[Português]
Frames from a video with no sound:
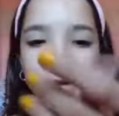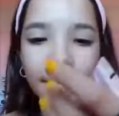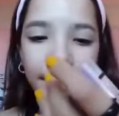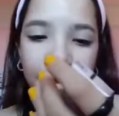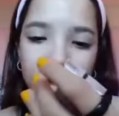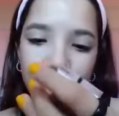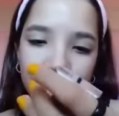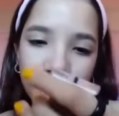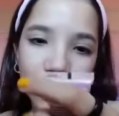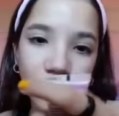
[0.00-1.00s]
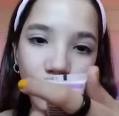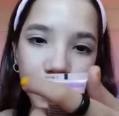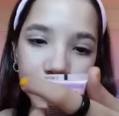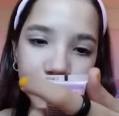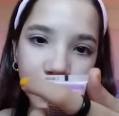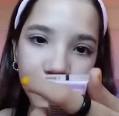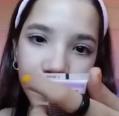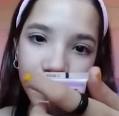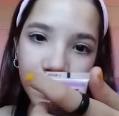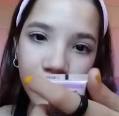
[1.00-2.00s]
Essa daqui, gente, é 2, quer
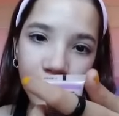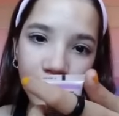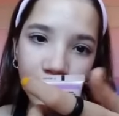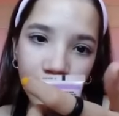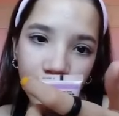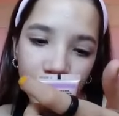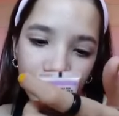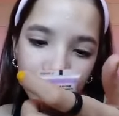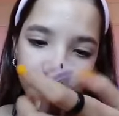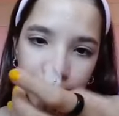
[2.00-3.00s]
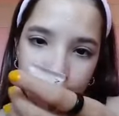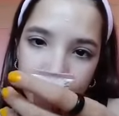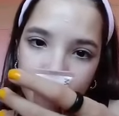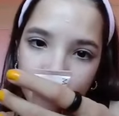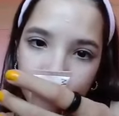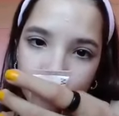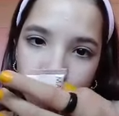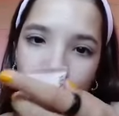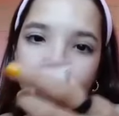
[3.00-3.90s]
ver? Cadê onde tá escrito?